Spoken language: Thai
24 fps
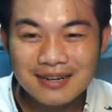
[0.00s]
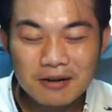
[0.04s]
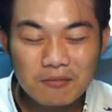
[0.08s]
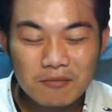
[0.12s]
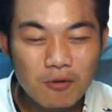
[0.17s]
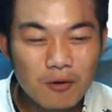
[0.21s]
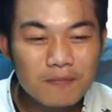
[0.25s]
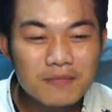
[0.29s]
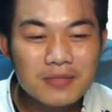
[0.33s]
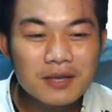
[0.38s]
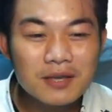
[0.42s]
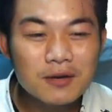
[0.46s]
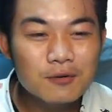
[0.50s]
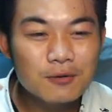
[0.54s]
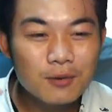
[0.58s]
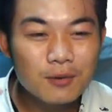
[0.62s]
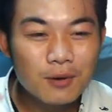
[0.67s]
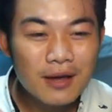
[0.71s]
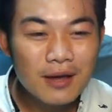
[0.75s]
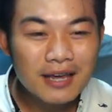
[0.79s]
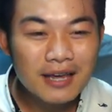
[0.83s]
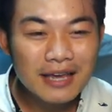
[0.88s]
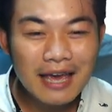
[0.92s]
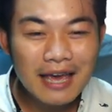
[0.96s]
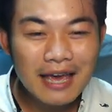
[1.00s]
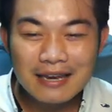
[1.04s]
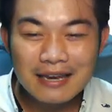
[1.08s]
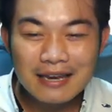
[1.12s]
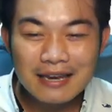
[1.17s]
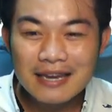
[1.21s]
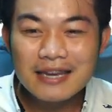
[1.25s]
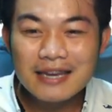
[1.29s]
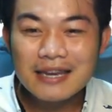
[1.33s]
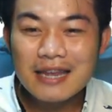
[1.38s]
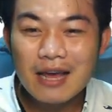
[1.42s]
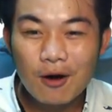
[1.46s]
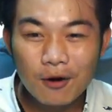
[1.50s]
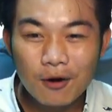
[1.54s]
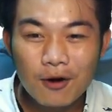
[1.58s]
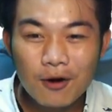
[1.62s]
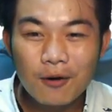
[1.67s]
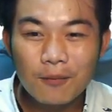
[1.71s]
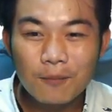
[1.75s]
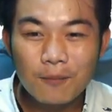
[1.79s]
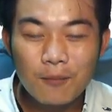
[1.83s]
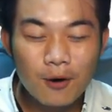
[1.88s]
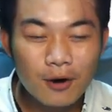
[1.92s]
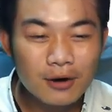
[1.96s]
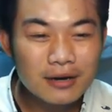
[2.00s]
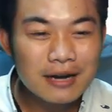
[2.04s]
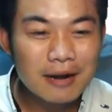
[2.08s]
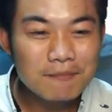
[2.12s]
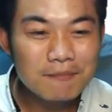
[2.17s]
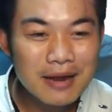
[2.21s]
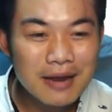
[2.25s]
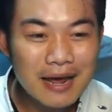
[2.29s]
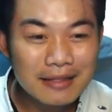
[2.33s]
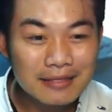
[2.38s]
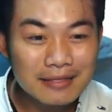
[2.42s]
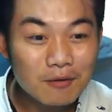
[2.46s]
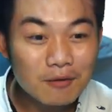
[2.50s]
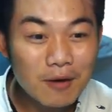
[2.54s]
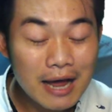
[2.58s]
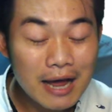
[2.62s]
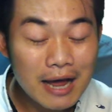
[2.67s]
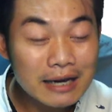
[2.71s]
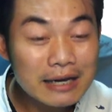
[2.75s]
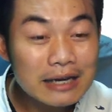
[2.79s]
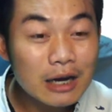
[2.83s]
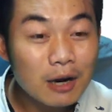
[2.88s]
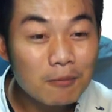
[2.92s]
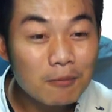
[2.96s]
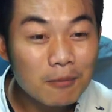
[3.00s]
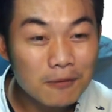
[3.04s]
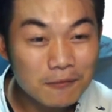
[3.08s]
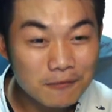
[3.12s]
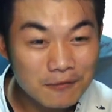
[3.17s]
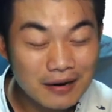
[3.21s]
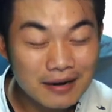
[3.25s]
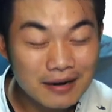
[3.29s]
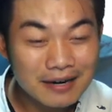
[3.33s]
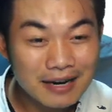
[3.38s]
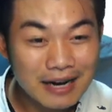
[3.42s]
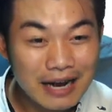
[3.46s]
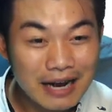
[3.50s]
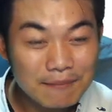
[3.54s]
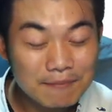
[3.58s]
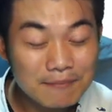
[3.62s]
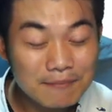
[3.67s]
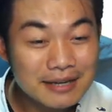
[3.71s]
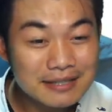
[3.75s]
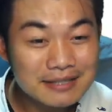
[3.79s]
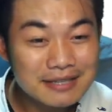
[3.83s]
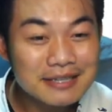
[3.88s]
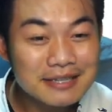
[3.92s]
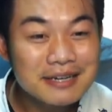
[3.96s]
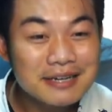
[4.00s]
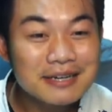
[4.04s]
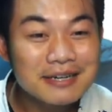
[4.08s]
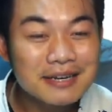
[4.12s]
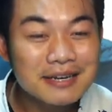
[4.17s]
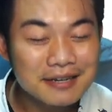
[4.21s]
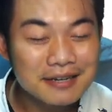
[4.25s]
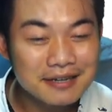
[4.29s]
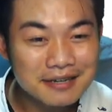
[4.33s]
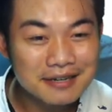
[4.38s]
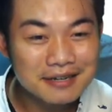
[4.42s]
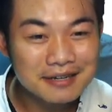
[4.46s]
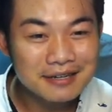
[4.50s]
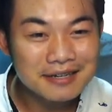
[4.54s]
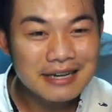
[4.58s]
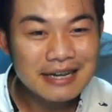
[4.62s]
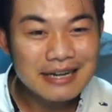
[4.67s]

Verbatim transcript: ผมติวแค่นิดเดียวก็พอทำได้ แต่ว่าอันนี้เรามาฝึกนะครับอาจจะเยอะนิดนึง